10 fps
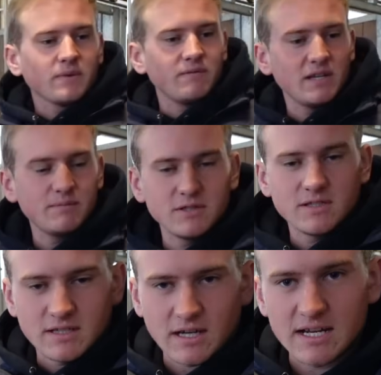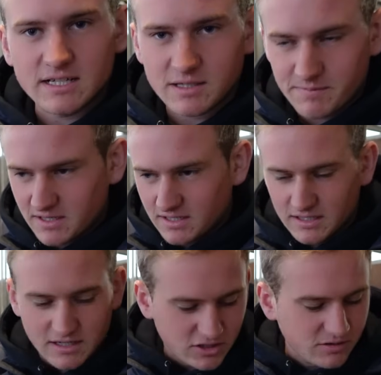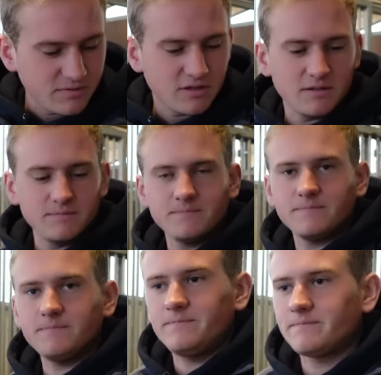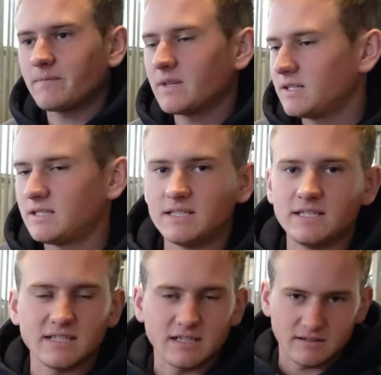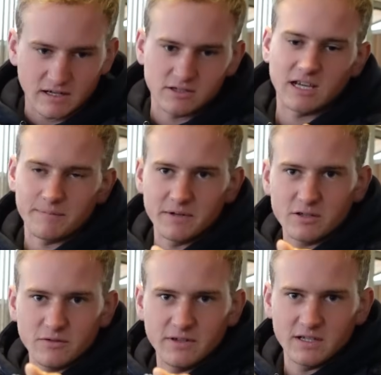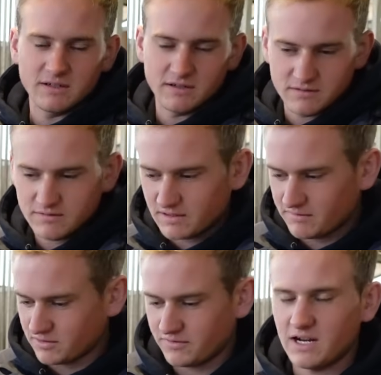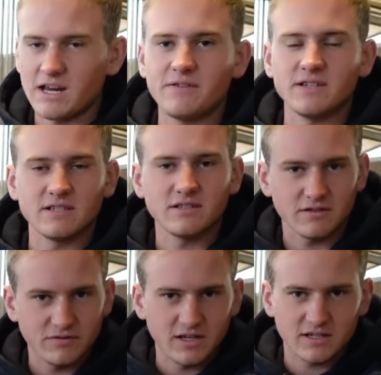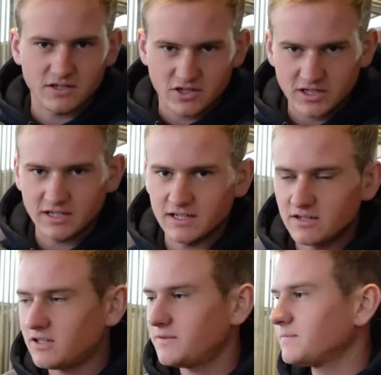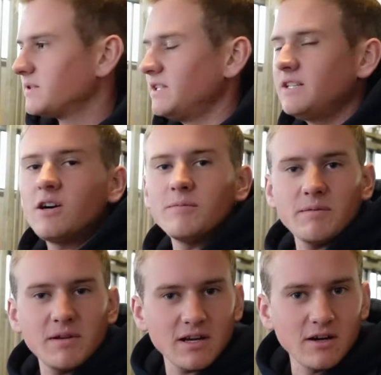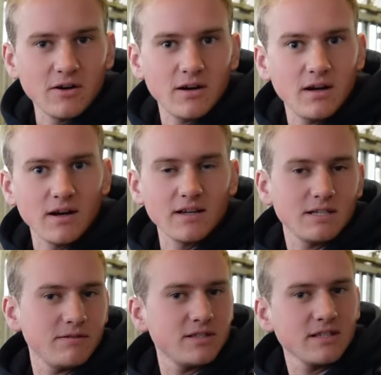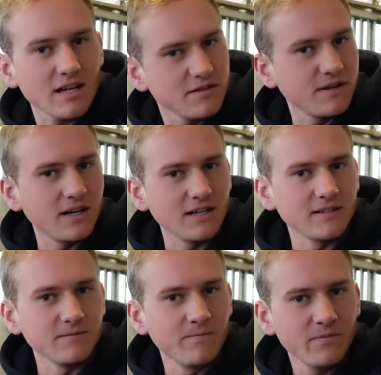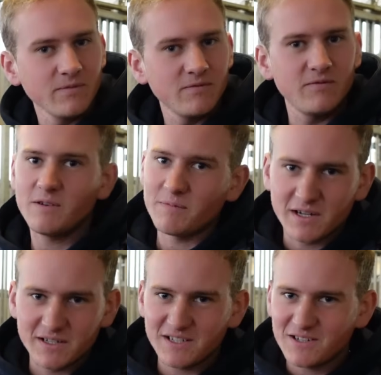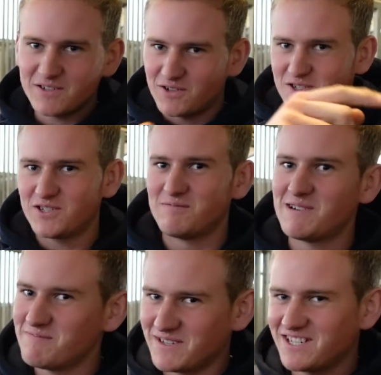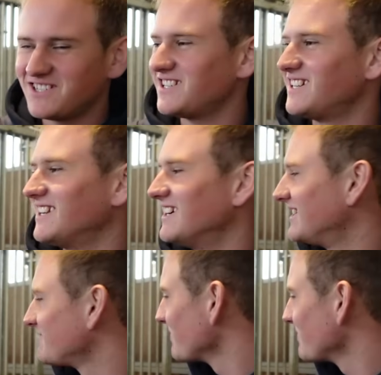wir haben unsere Eintrittsbänder hier alle schon bekommen die sind, also ich habe nicht so viele, weil wir so viele Helfer sind, sondern für die ganzen Cheerleader, ne? Die kommen nämlich auch. Ah, jetzt habe ich es ganz verraten. Wir machen die Kutschennummer mit den Cheerleadern.